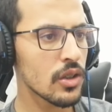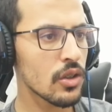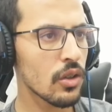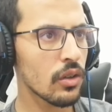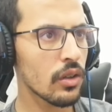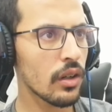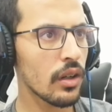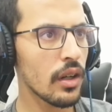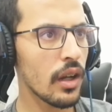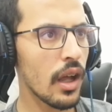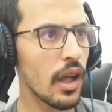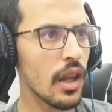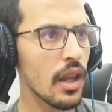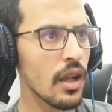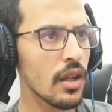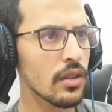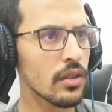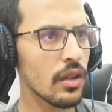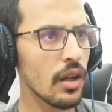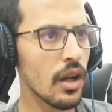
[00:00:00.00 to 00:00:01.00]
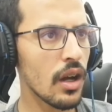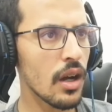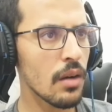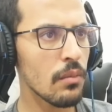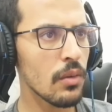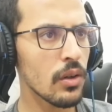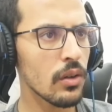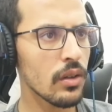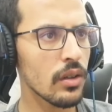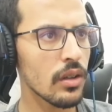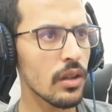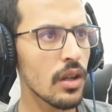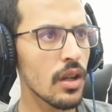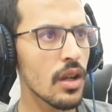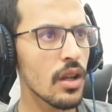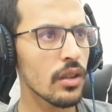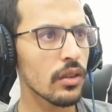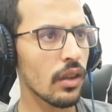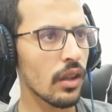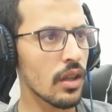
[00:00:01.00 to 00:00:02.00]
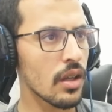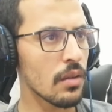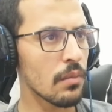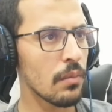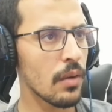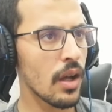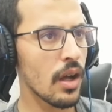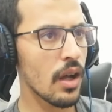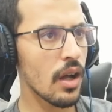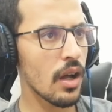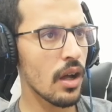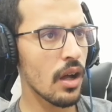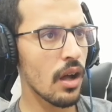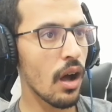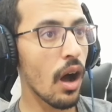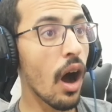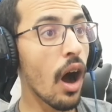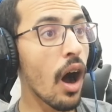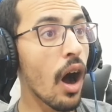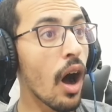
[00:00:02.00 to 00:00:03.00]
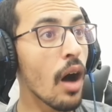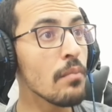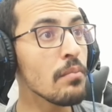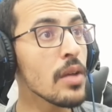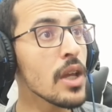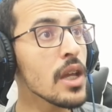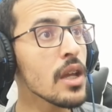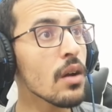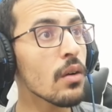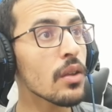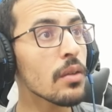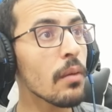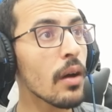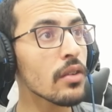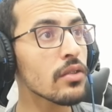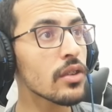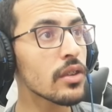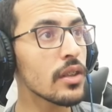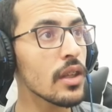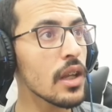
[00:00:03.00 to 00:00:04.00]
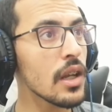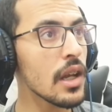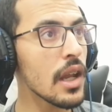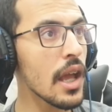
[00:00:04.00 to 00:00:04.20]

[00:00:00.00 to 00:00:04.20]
شكرا على تعاملك طيب آه 168